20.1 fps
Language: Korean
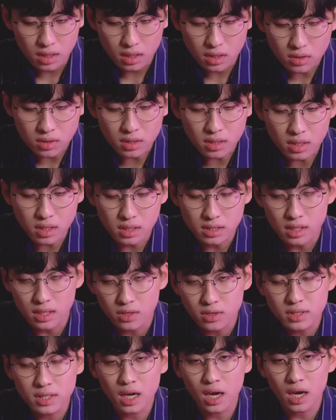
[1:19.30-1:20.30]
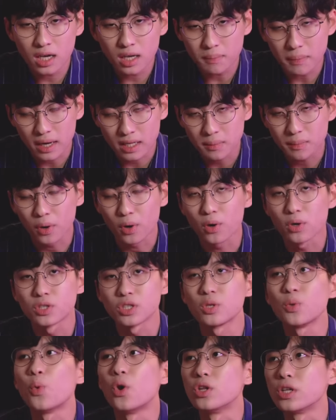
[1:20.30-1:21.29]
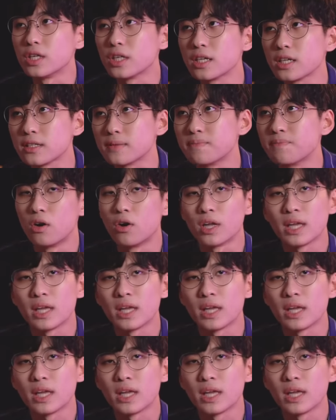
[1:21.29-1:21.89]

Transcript: 이런 일이 이제 이런 상황이 많이 벌어지는 원인은 어,